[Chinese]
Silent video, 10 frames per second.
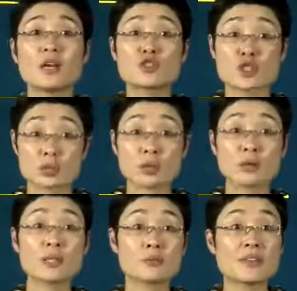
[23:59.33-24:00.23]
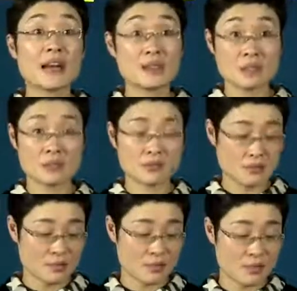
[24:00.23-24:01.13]
is generally agreed that。
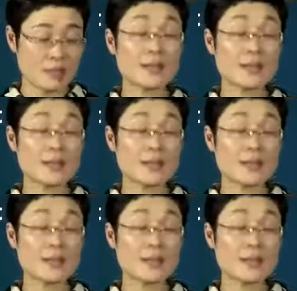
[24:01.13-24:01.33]
抄完了